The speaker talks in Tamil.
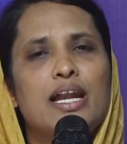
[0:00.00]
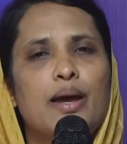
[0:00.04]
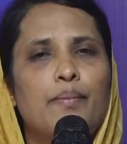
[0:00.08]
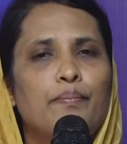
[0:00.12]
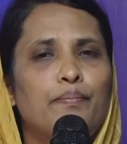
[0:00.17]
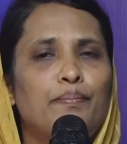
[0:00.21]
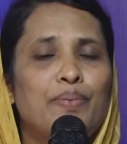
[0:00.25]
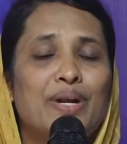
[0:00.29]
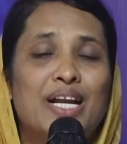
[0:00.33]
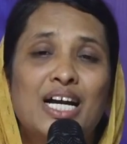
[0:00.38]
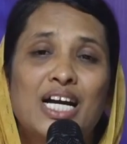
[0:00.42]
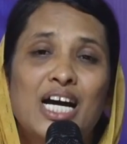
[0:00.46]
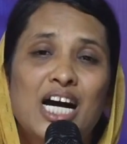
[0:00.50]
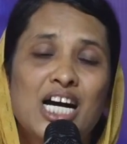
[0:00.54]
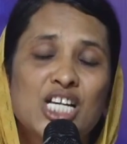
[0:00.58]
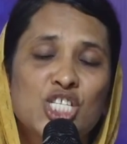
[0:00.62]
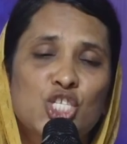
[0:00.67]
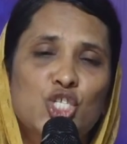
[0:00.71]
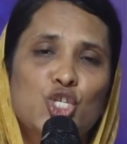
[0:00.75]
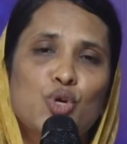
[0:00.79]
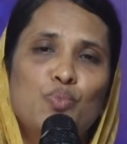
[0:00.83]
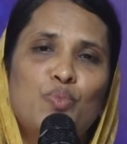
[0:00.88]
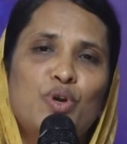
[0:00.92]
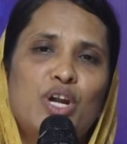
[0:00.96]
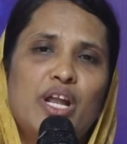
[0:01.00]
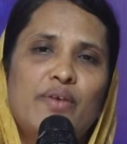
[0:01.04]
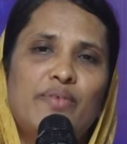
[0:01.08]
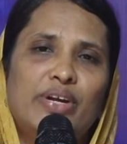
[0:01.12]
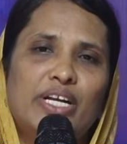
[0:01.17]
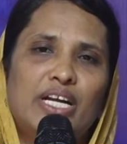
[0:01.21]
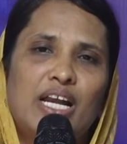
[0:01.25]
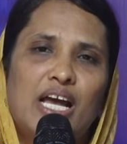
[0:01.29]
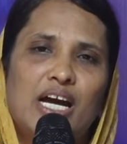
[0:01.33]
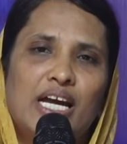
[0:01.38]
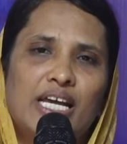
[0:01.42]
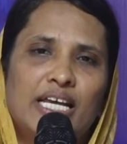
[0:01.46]
நம் பிரகாசம்
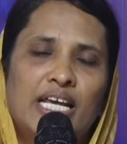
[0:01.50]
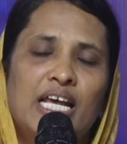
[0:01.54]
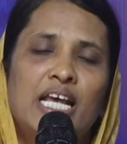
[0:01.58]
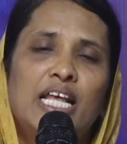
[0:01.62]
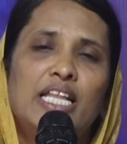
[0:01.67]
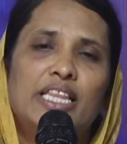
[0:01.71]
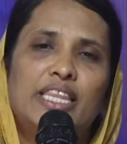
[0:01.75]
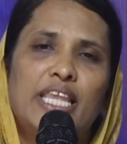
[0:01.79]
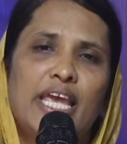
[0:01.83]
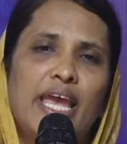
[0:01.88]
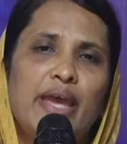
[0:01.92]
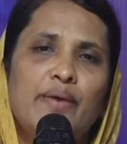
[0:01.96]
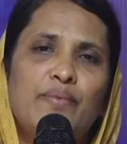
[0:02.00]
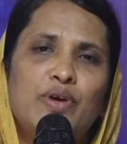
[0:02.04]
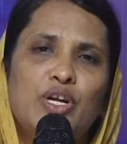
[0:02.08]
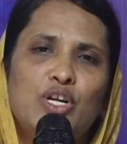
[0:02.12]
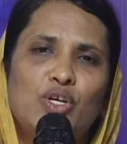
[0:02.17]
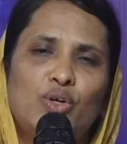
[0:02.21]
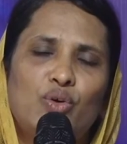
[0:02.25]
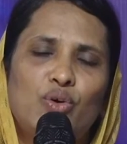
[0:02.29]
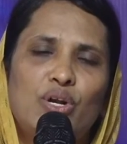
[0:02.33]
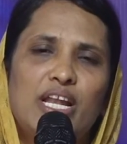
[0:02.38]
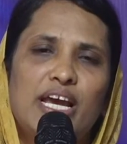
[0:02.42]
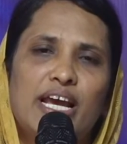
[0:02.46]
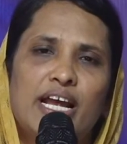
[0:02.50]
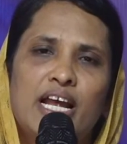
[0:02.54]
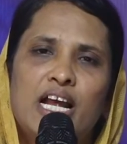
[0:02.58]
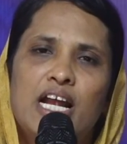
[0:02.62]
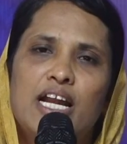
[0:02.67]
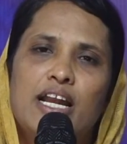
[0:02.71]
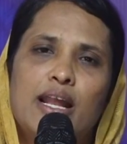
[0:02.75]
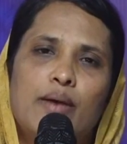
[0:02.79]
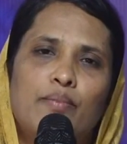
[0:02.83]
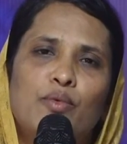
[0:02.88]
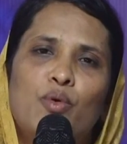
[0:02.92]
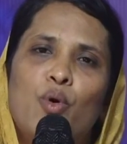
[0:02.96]
உள்ளவர்களாக தேவனுக்குள்ள
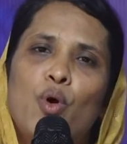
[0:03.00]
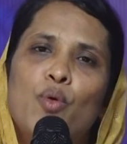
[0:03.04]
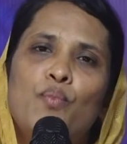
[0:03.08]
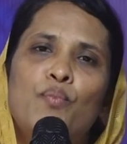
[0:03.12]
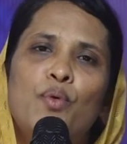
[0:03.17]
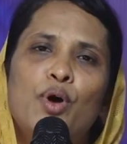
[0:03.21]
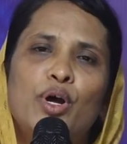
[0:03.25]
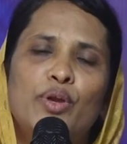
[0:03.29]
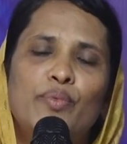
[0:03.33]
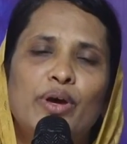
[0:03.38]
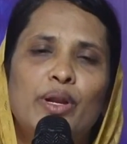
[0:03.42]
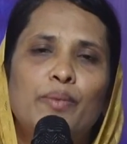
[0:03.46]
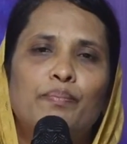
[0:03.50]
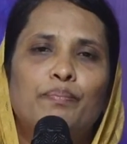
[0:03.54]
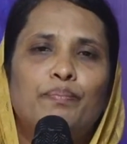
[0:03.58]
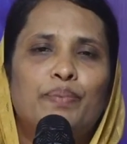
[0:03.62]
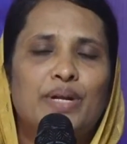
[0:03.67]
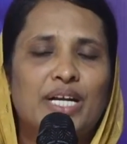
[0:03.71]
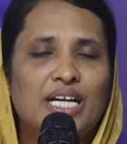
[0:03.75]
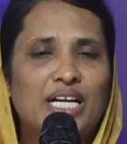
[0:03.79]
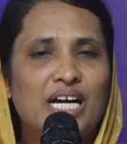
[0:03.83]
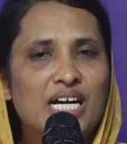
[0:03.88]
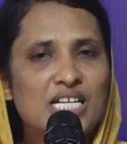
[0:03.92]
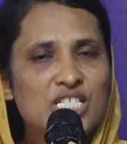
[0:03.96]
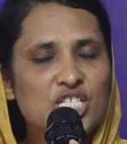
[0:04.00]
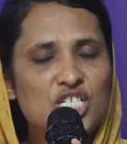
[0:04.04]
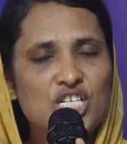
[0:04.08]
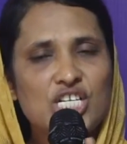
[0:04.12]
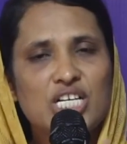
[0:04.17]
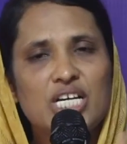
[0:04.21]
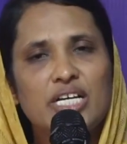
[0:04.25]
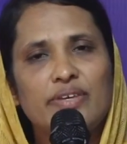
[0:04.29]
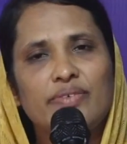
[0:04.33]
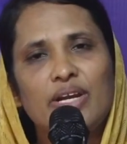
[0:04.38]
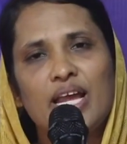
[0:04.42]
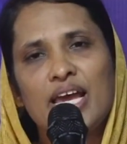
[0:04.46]
நம் ஒவ்வொருவர்
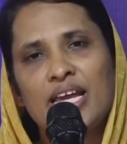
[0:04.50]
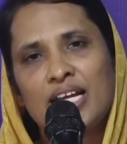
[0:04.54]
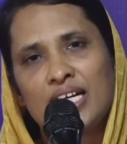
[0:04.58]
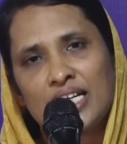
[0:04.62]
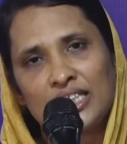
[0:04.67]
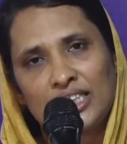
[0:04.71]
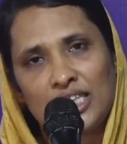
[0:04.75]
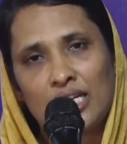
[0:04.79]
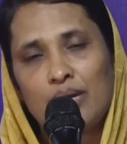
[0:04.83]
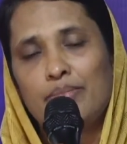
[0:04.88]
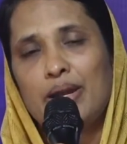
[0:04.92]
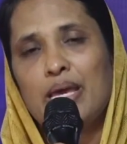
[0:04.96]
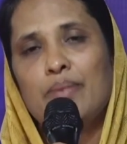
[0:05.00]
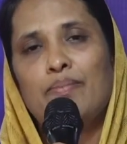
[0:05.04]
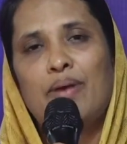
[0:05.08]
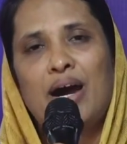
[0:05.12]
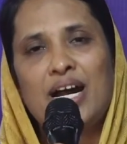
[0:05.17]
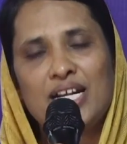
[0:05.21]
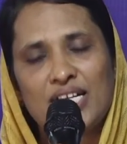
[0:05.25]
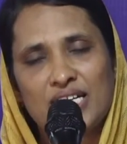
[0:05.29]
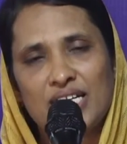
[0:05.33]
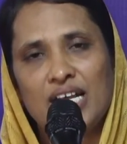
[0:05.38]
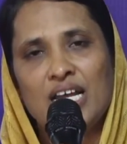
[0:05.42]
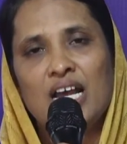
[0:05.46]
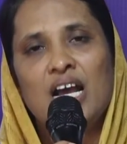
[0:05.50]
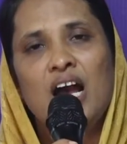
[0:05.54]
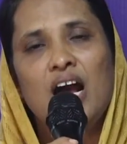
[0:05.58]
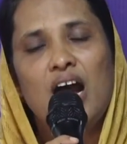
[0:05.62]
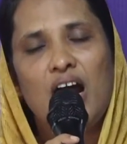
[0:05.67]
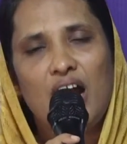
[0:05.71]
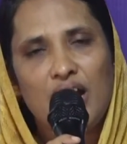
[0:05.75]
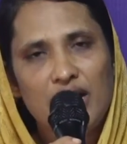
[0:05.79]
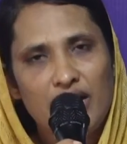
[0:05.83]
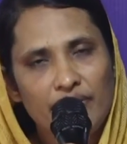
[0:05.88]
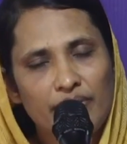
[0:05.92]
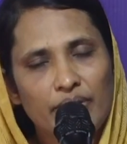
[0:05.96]
பிரகாசிக்கிறவர்களாய் கத்த நம்மளை மாற்ற
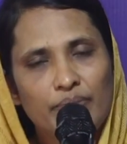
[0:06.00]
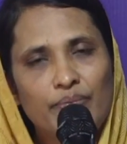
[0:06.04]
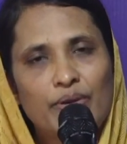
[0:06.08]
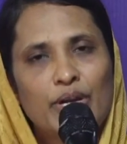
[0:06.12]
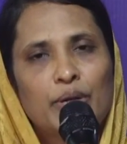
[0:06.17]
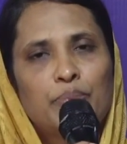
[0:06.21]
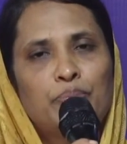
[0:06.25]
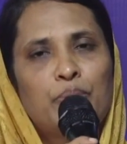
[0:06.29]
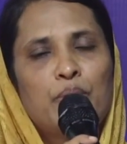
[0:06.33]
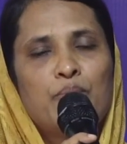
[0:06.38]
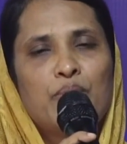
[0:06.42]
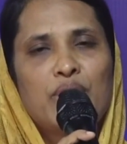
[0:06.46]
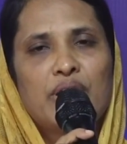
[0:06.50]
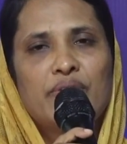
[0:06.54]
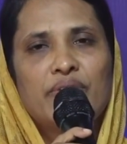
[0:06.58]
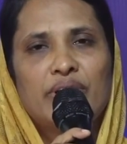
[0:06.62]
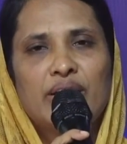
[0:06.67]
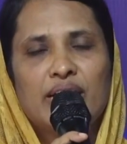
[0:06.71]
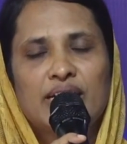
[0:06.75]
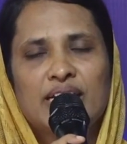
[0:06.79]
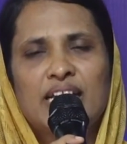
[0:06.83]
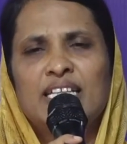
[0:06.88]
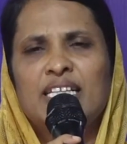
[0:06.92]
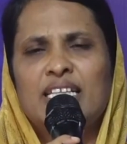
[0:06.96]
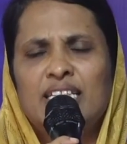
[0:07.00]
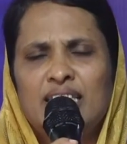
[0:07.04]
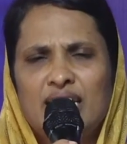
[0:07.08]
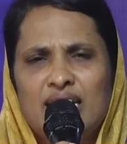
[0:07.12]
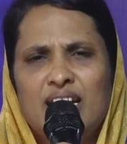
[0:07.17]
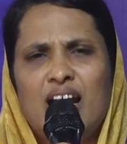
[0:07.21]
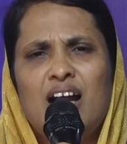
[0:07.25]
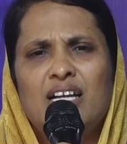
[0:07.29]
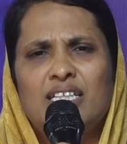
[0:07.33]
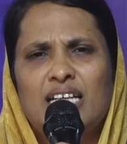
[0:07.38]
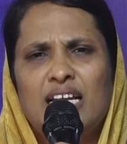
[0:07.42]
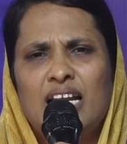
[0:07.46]
ஆண்டவர் விருப்பம் உள்ளவராக இந்த
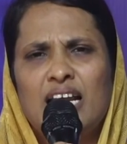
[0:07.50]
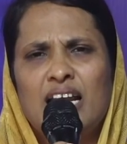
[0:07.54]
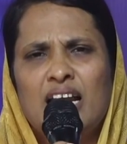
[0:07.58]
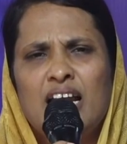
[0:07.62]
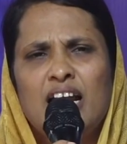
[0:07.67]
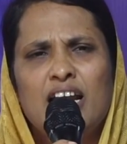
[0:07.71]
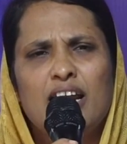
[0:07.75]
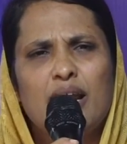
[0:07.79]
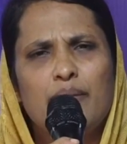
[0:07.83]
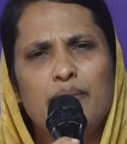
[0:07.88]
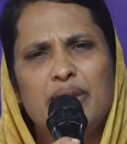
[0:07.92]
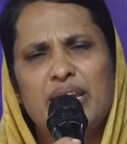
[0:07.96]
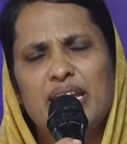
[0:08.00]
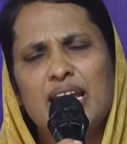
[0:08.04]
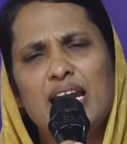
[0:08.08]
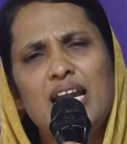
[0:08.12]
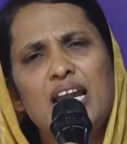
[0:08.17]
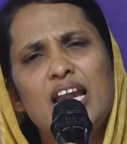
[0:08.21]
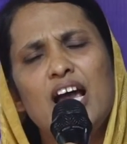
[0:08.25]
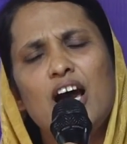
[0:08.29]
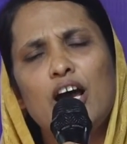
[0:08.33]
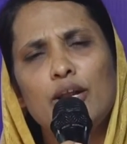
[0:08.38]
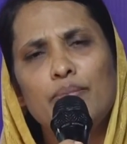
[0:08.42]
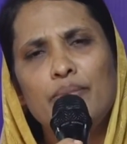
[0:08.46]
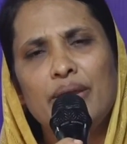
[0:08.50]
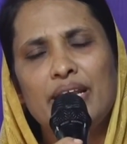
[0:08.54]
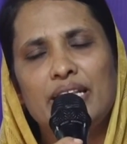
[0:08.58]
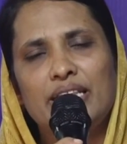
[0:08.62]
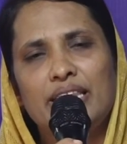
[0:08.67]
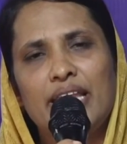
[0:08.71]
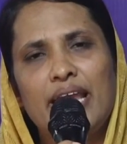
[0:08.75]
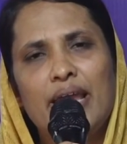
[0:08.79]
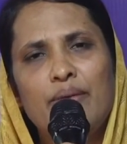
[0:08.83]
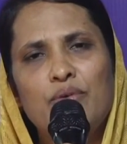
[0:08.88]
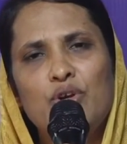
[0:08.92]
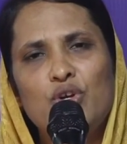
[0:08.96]
நாட்களை நம்ம எல்லாருமே
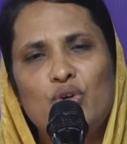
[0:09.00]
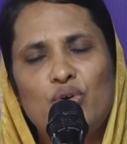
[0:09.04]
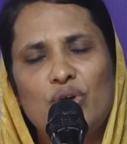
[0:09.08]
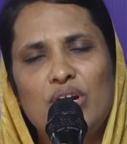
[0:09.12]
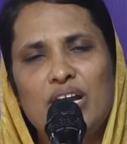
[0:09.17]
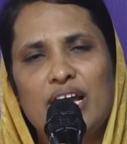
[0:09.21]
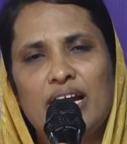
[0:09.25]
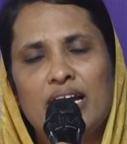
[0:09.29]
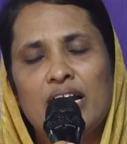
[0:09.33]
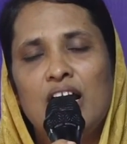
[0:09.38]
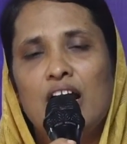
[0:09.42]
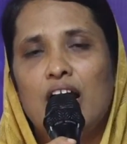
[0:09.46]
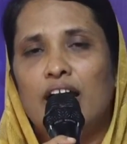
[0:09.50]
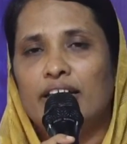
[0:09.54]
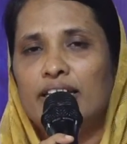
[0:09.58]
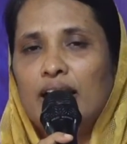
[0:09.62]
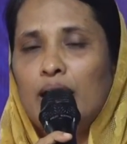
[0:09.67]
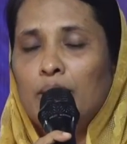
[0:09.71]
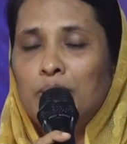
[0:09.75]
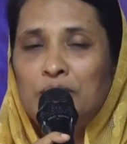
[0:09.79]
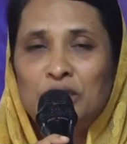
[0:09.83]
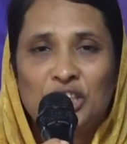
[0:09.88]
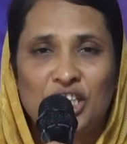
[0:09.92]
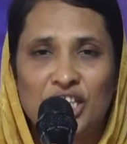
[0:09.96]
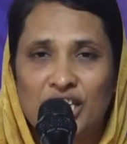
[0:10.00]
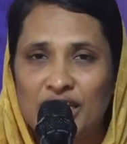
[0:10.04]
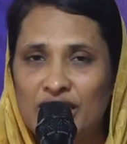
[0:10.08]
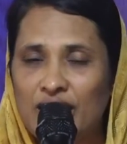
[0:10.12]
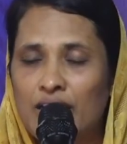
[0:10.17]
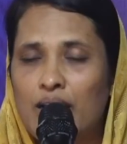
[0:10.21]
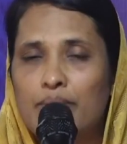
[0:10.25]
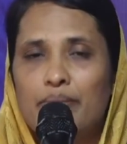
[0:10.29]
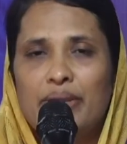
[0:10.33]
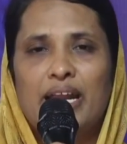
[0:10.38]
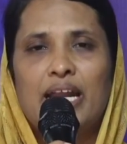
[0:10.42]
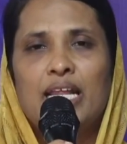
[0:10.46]
தேவனுக்குள்ள அந்த
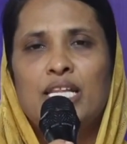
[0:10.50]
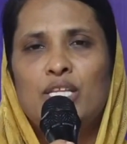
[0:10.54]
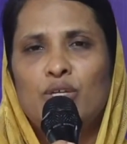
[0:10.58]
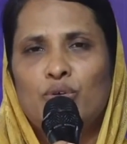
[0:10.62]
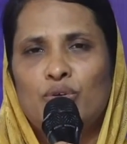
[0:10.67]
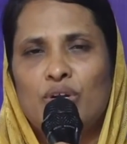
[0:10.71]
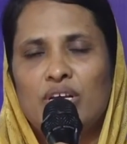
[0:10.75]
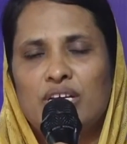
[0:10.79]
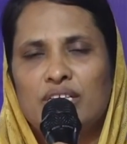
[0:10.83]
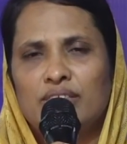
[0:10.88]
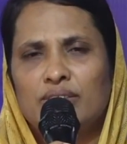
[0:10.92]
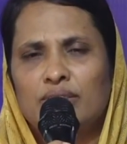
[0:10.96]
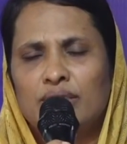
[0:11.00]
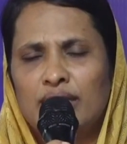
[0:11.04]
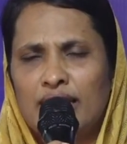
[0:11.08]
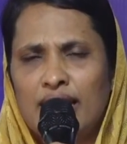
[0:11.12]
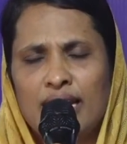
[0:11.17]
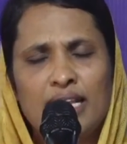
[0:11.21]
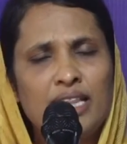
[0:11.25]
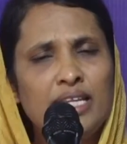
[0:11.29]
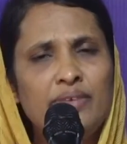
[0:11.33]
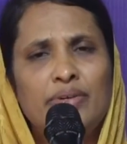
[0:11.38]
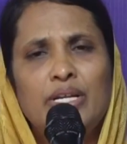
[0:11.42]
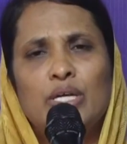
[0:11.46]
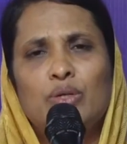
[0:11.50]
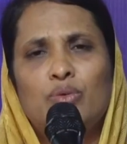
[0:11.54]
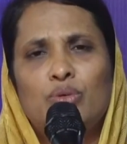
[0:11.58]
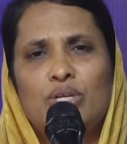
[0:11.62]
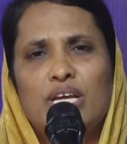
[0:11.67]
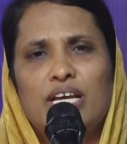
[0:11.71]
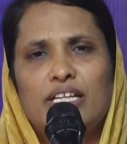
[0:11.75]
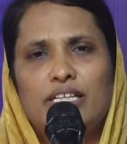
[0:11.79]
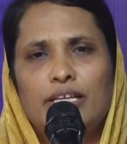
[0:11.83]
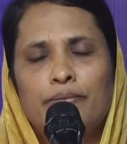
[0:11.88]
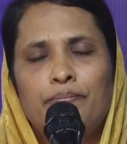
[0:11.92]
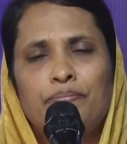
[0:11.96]
அபிஷேகத்தை நம்ம இழந்து கூடாது இழந்து
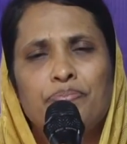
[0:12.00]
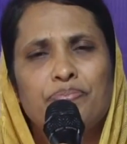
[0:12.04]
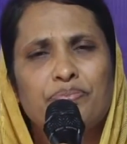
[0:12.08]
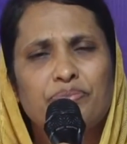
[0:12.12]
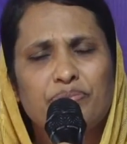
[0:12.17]
விடக்கூடாது